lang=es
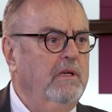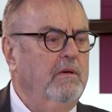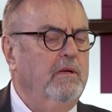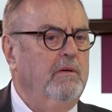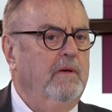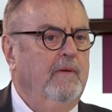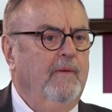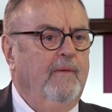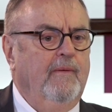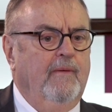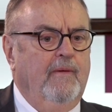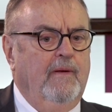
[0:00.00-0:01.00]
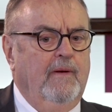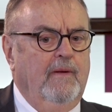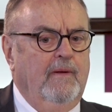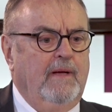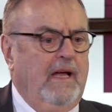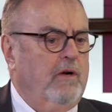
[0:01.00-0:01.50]
en,
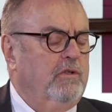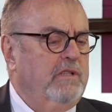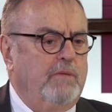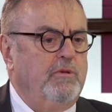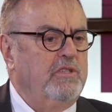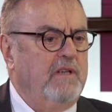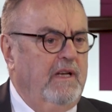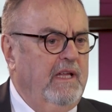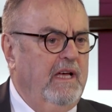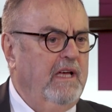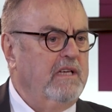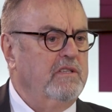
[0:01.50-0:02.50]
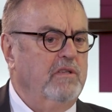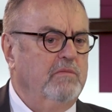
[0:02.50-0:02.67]
cargos de responsabilidad?